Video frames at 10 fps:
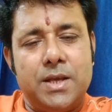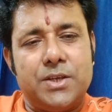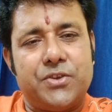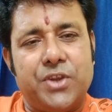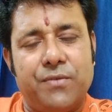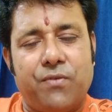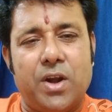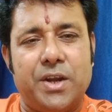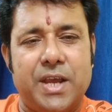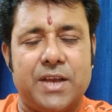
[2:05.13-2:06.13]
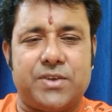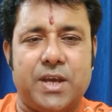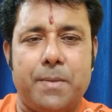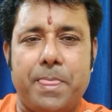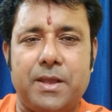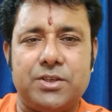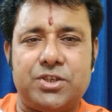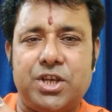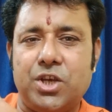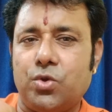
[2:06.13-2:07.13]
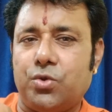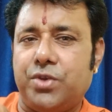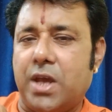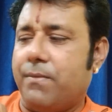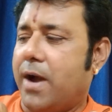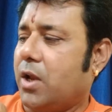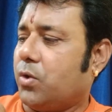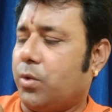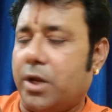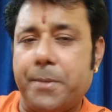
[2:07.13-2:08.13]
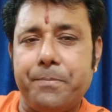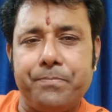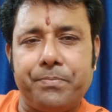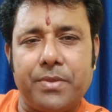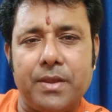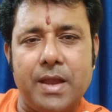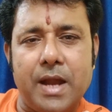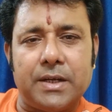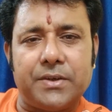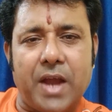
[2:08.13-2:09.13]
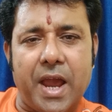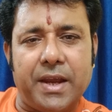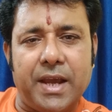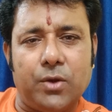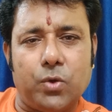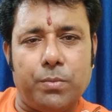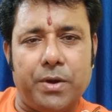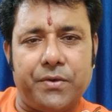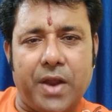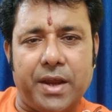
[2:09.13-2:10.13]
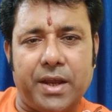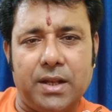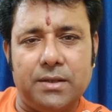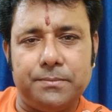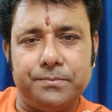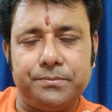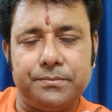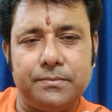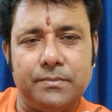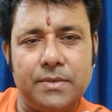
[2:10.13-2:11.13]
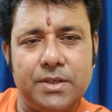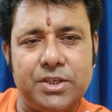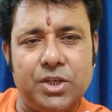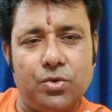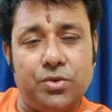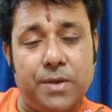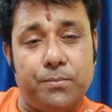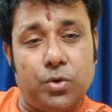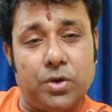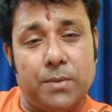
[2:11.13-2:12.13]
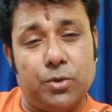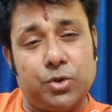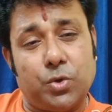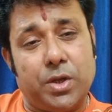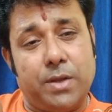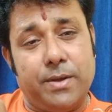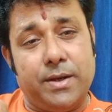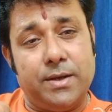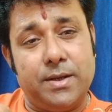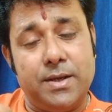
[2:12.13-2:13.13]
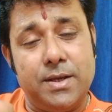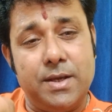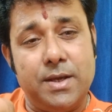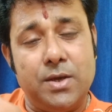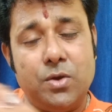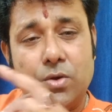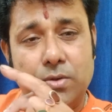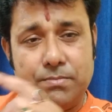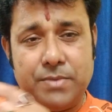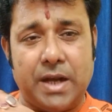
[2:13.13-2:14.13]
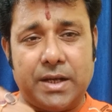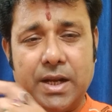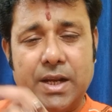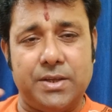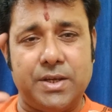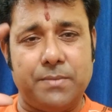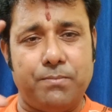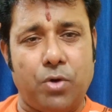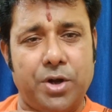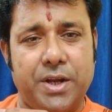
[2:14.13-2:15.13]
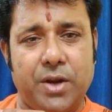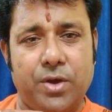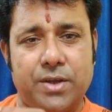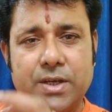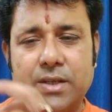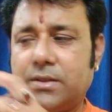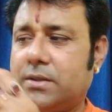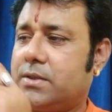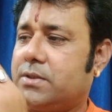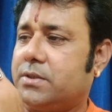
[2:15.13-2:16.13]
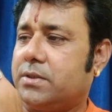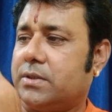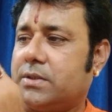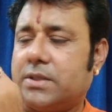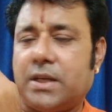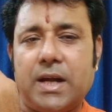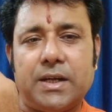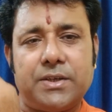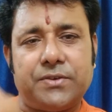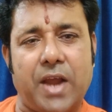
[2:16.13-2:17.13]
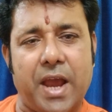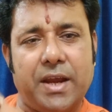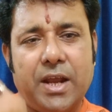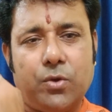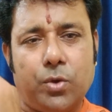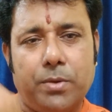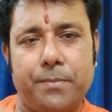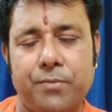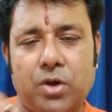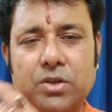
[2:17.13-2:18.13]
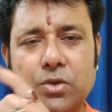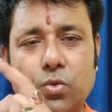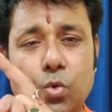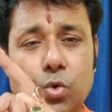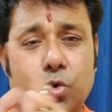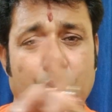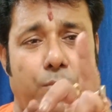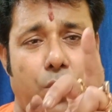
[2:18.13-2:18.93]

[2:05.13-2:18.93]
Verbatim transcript: শ্রীফল নিয়ে এসে সিঁদুর দিয়ে ভালো করে একটা ট্রায়াঙ্গেল করবেন ট্রায়াঙ্গেল সিঁদুর দিয়ে পুরোটাই ভর্তি করে দেবেন নারকেলের যে বডিটা রয়েছে সেখানে একটা ট্রায়াঙ্গেল করবেন অর্থাৎ উল্টো ব